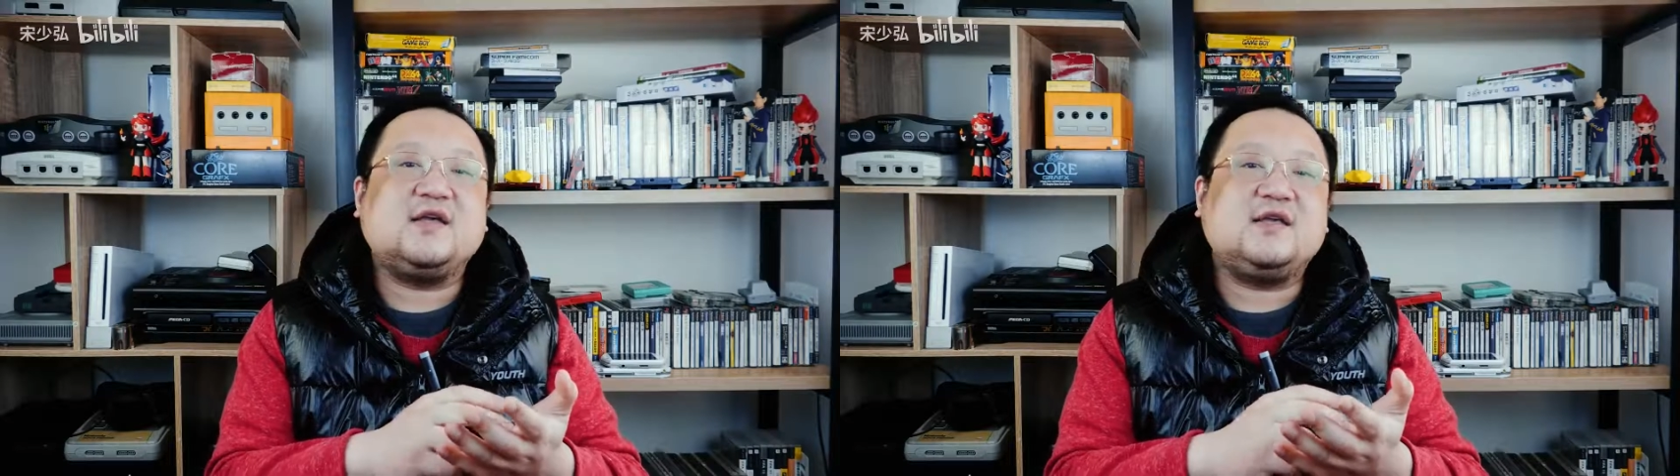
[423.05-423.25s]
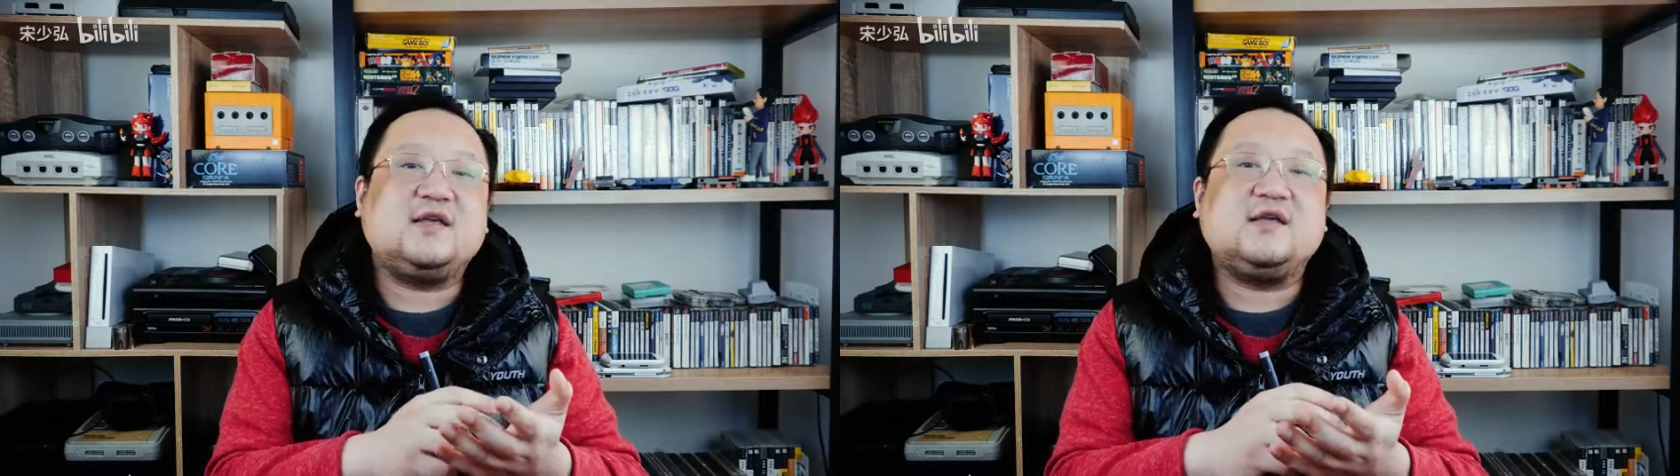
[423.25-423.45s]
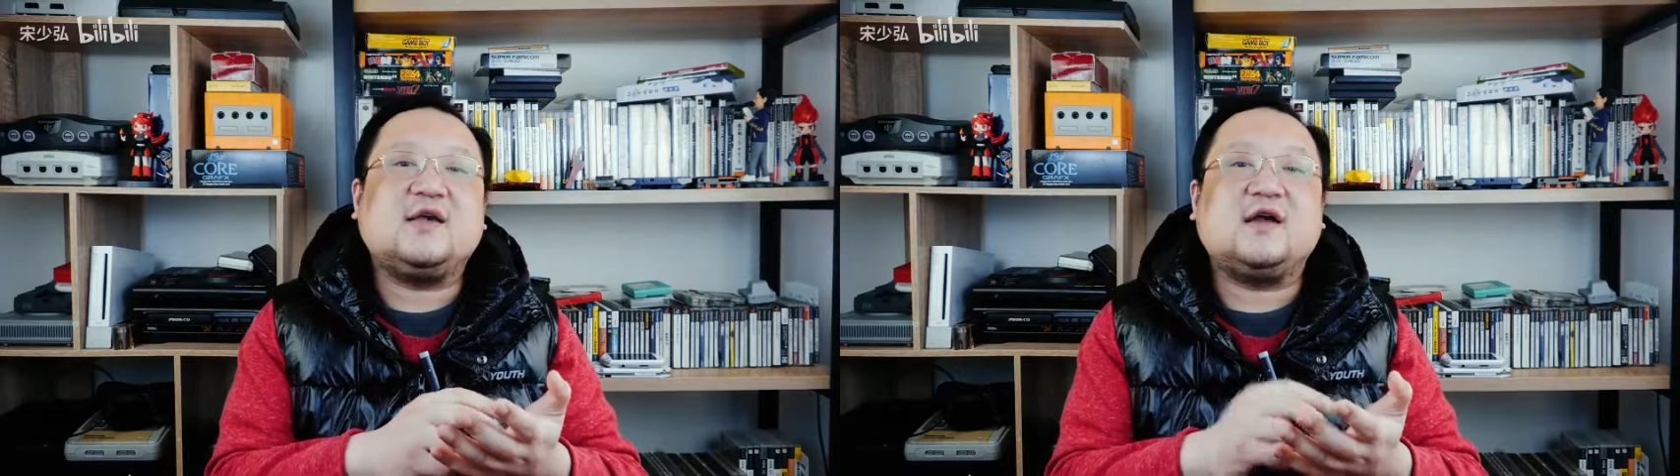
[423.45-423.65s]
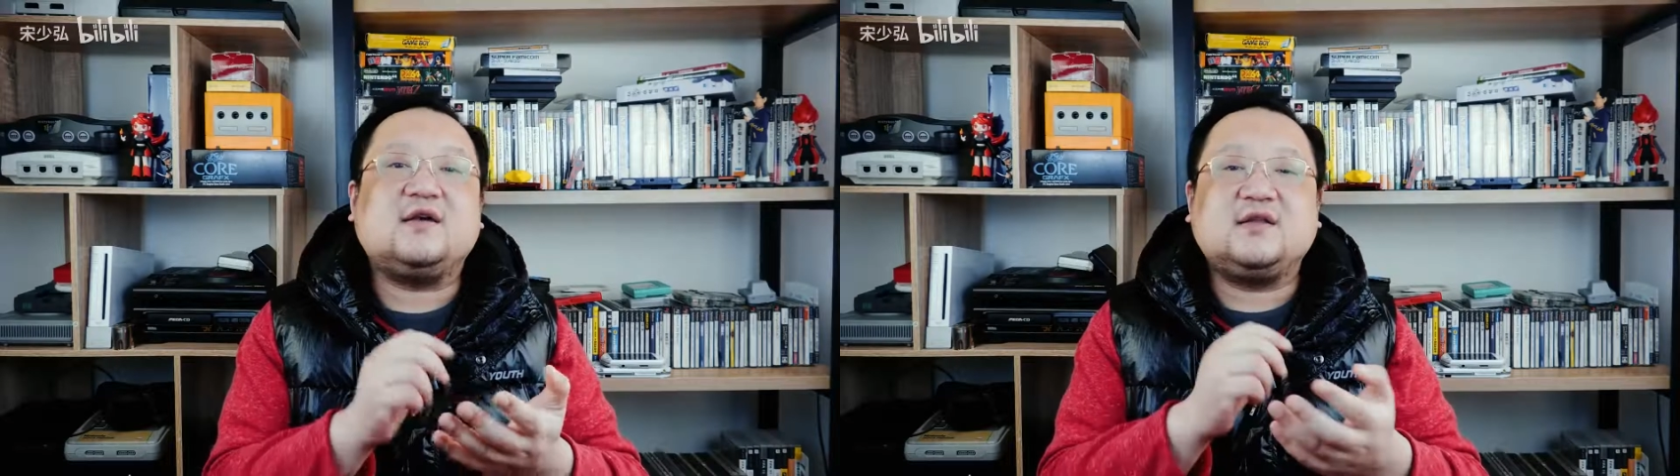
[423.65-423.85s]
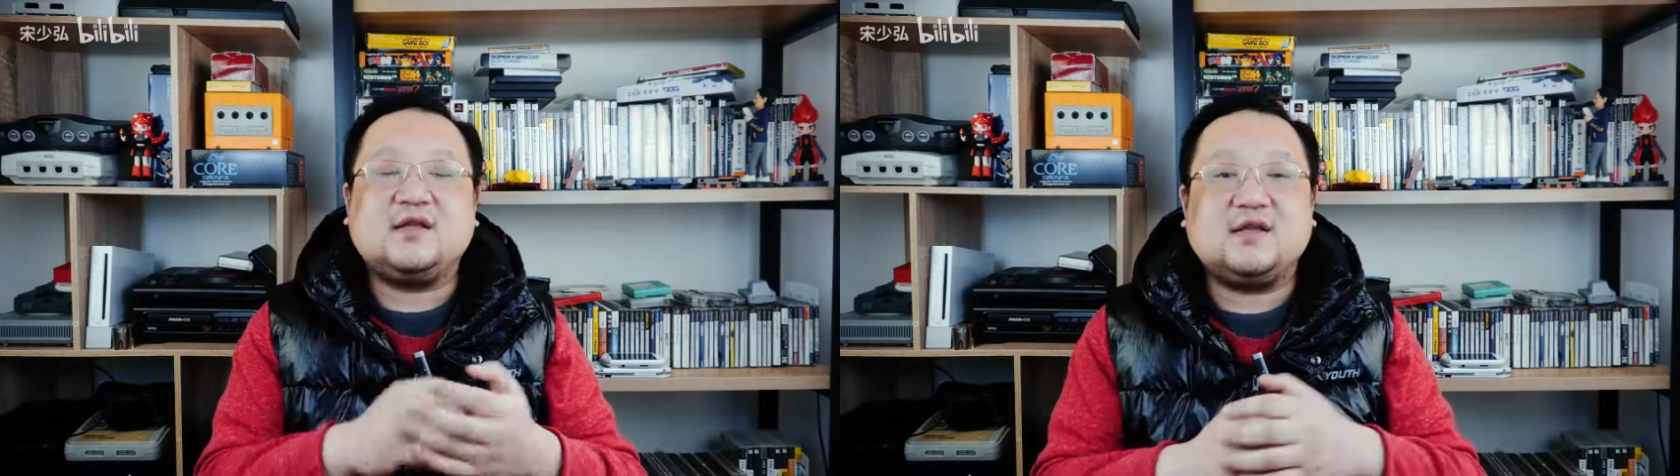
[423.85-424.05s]
E
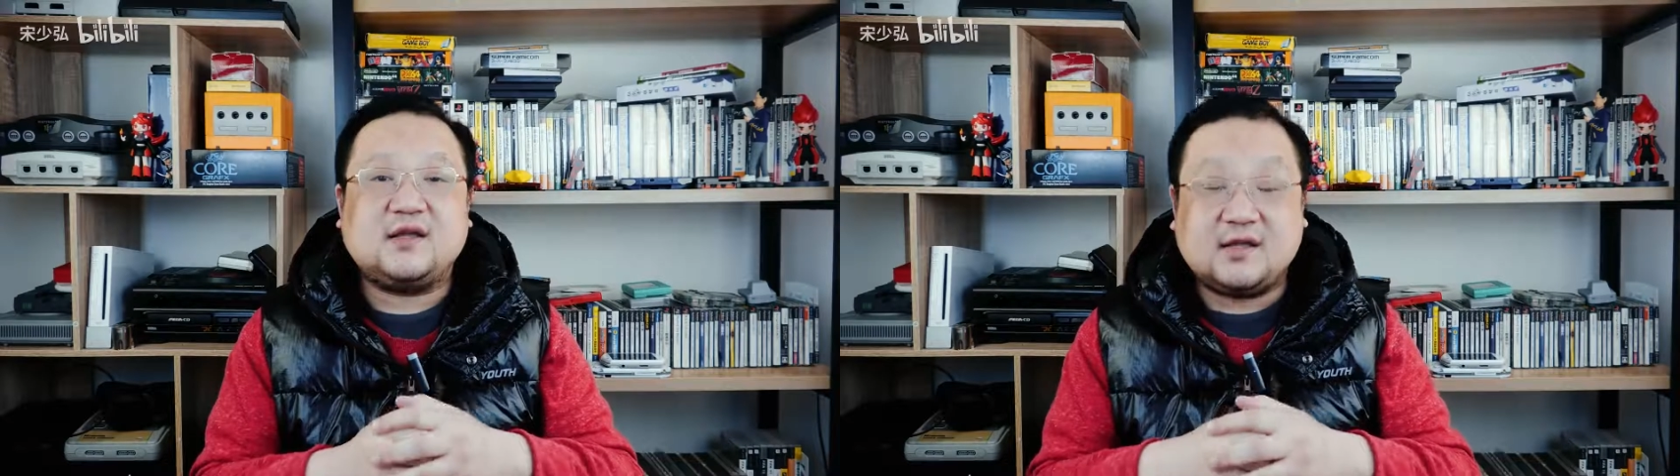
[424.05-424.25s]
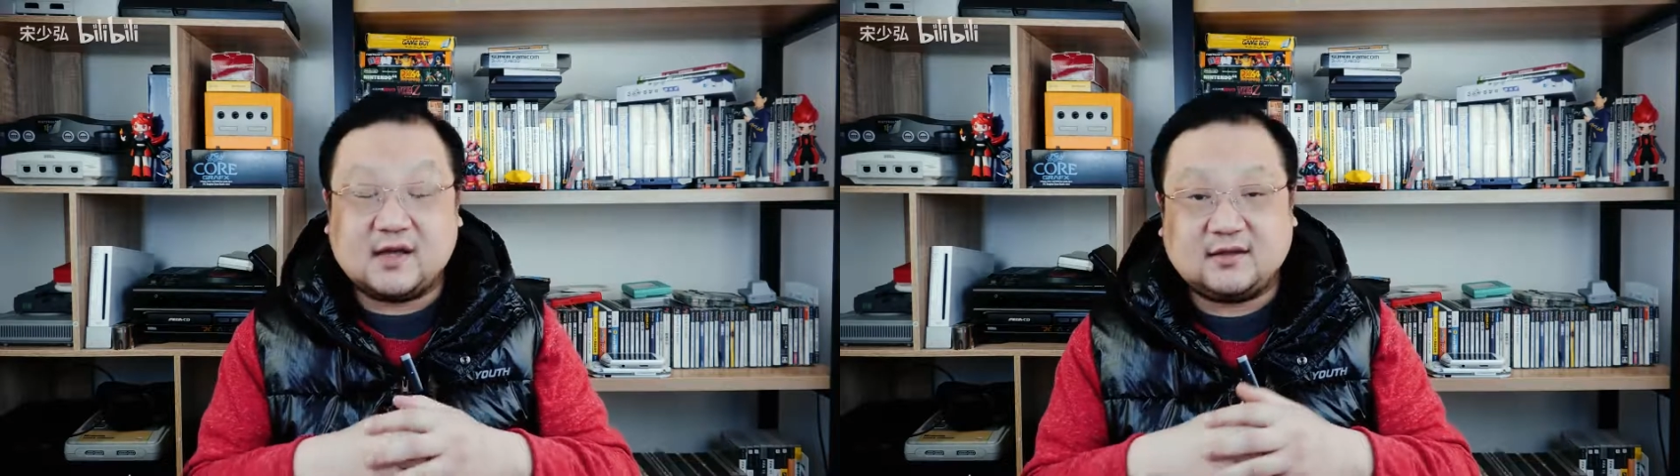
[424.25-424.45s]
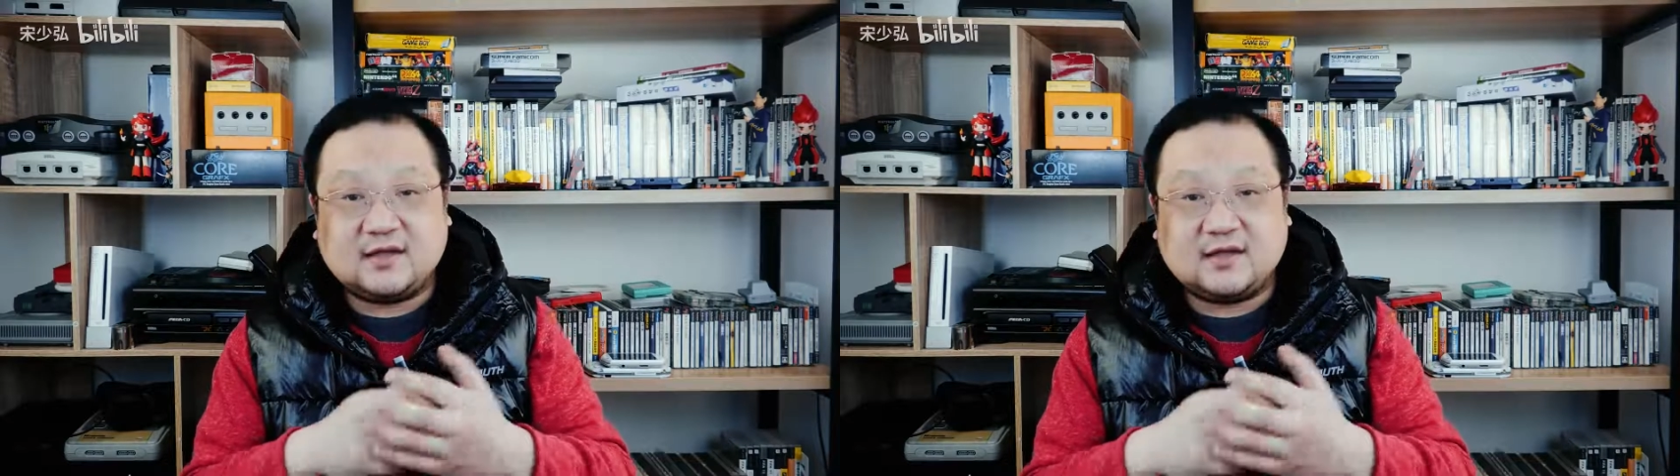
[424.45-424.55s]
L D E